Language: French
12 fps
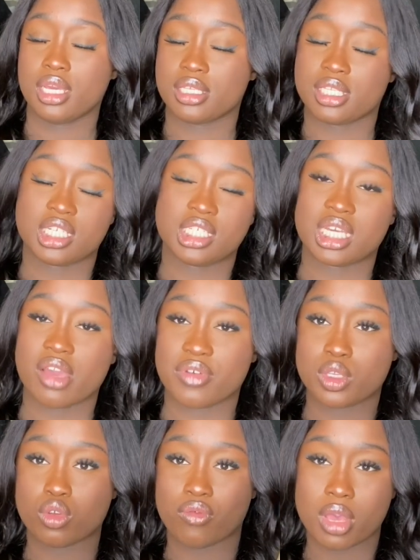Sachez
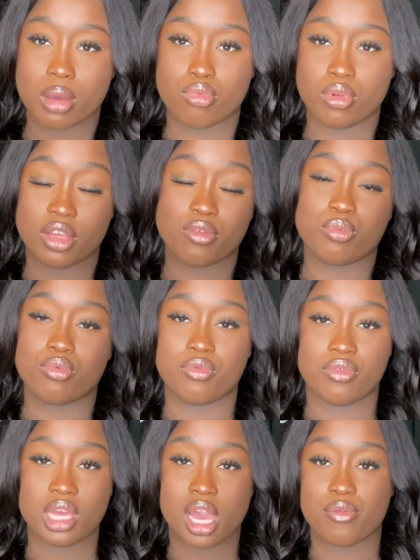qu'avec ce fer à boucler, vous
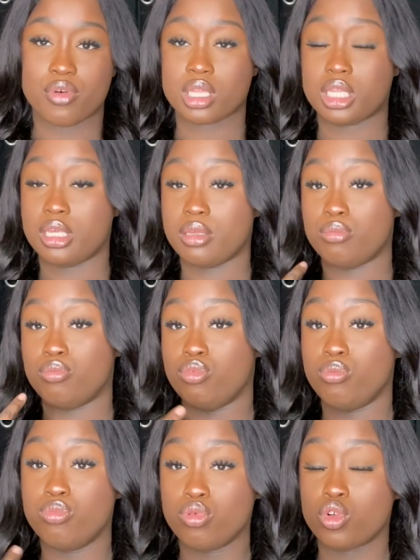pouvez avoir des
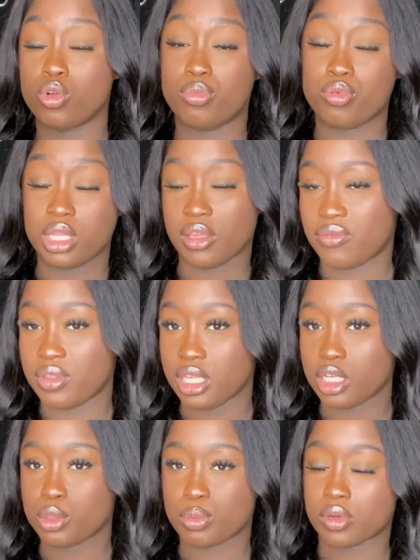boucles plus
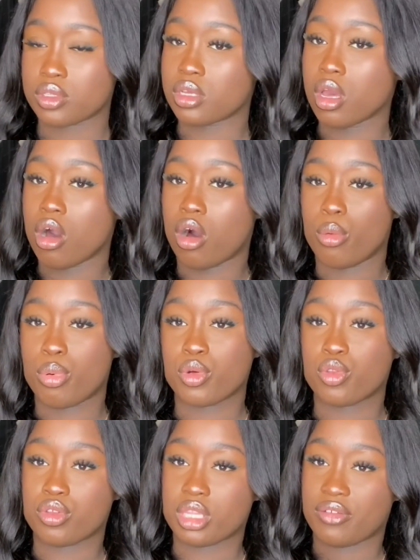définies, je pense, en
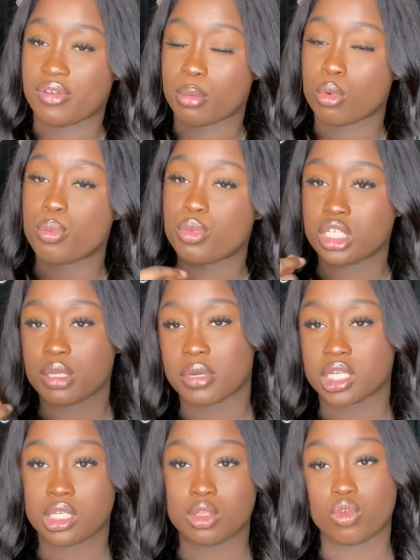prenant des vraiment petites
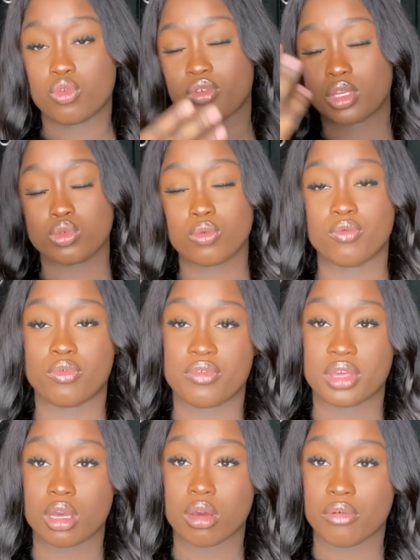parties. De toute façon, vous
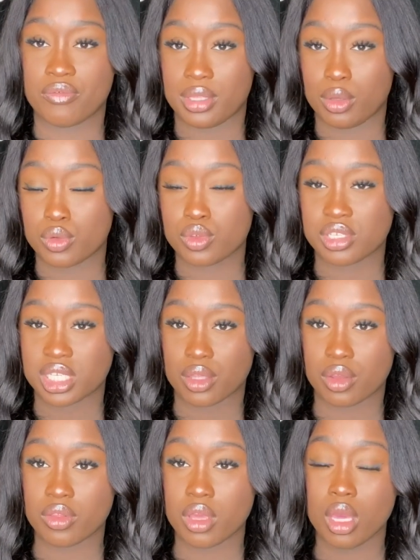verrez en vidéo ce que ça
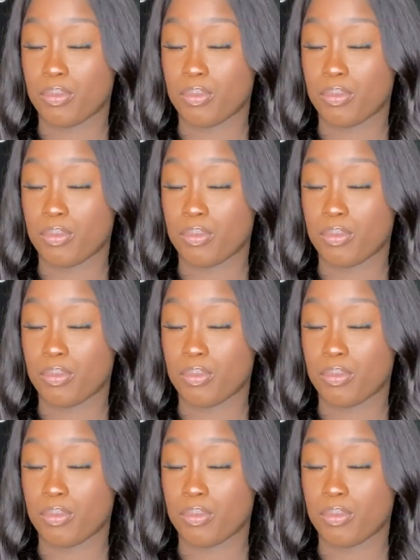donne.